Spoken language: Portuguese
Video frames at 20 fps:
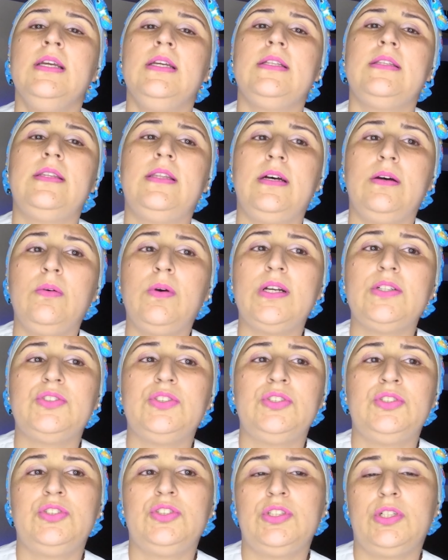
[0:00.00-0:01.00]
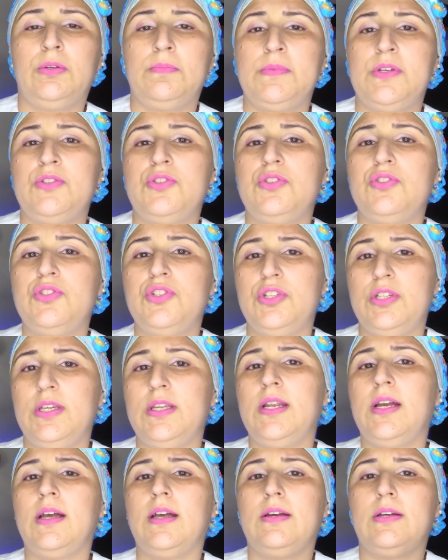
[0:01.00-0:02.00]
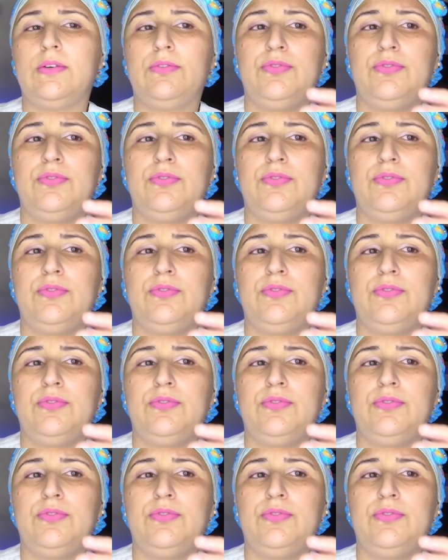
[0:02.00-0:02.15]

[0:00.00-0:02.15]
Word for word: Então a gente geralmente tira